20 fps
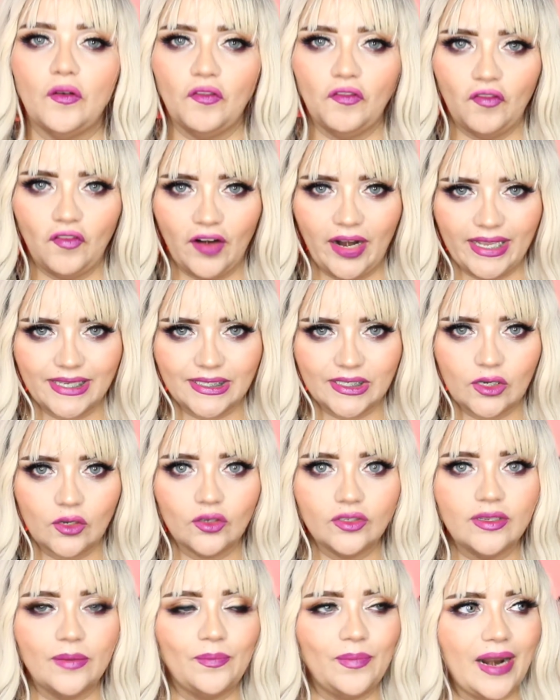
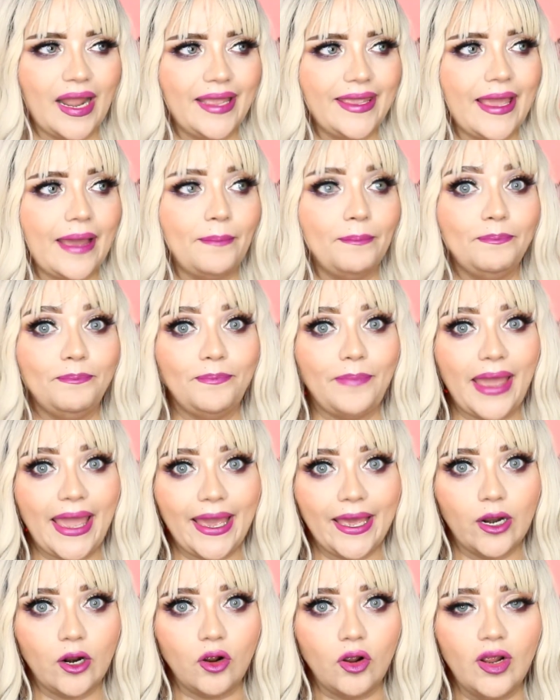frescos de playa,
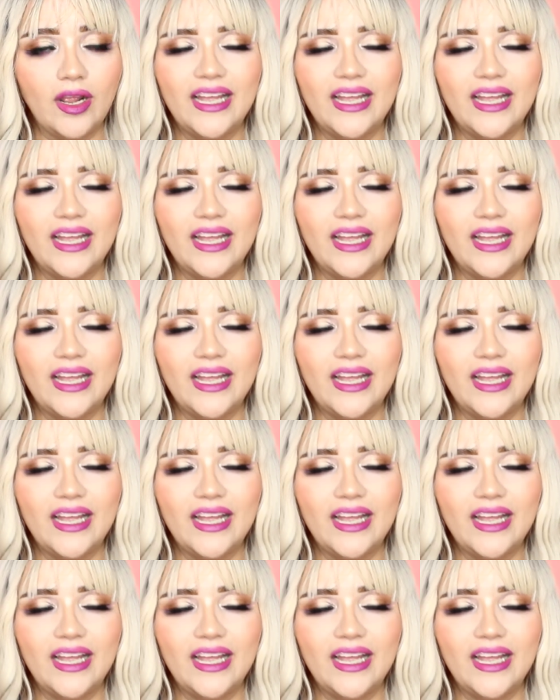pero